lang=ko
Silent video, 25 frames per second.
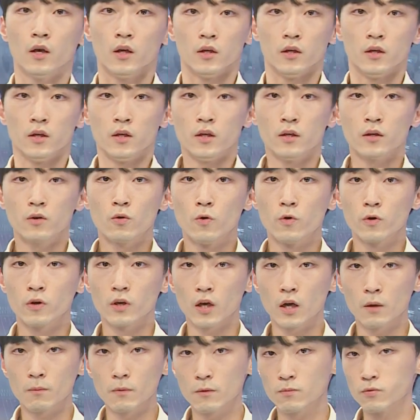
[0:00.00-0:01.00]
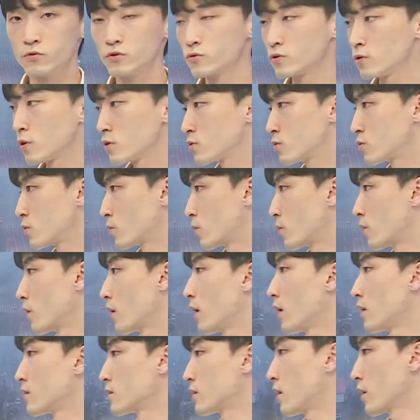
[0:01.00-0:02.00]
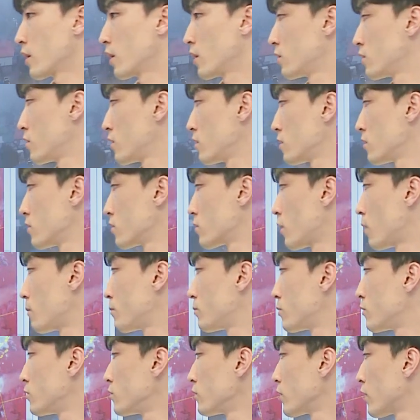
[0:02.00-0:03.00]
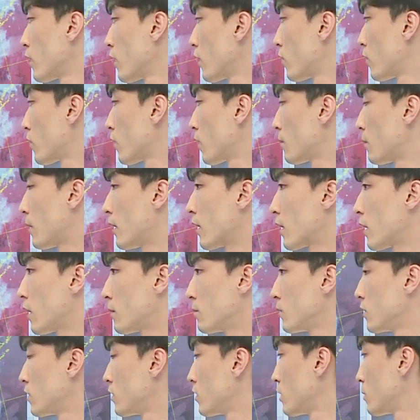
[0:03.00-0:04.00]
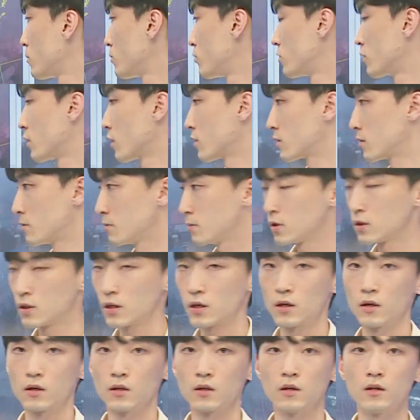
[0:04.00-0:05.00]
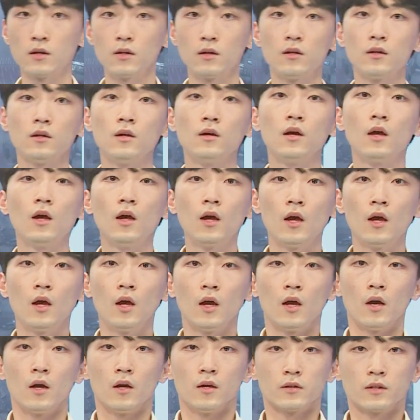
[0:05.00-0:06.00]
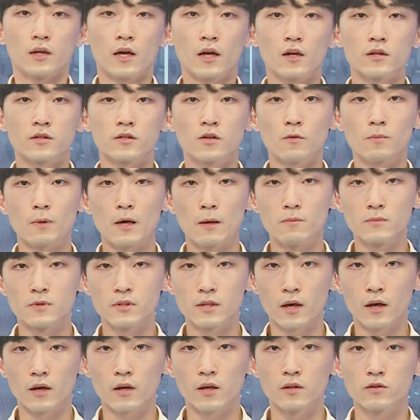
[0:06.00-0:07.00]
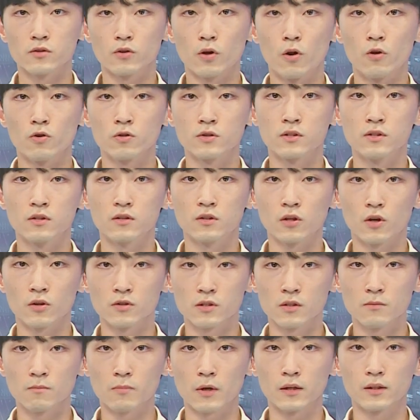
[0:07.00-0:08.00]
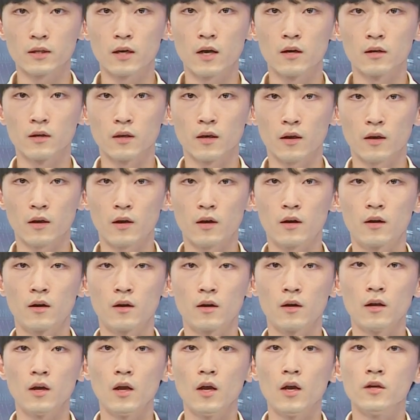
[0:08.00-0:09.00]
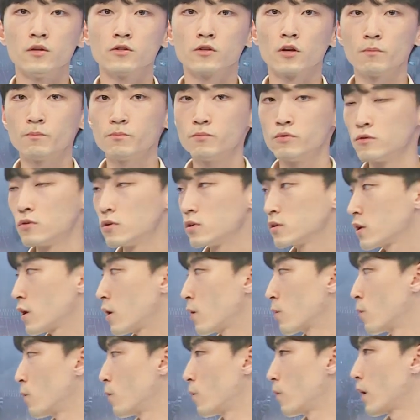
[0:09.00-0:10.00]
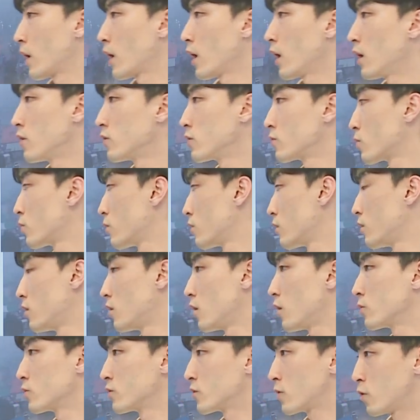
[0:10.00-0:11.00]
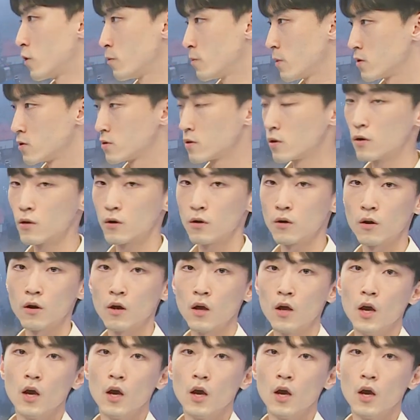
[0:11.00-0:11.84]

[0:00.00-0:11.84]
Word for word: 이 고기압의 북서쪽 해상에는 서풍 계열의 바람이 불겠습니다. 따라서 밤사이 더욱 짙어진 바다 안개가 서풍을 타고 해안으로 흘러들어오면서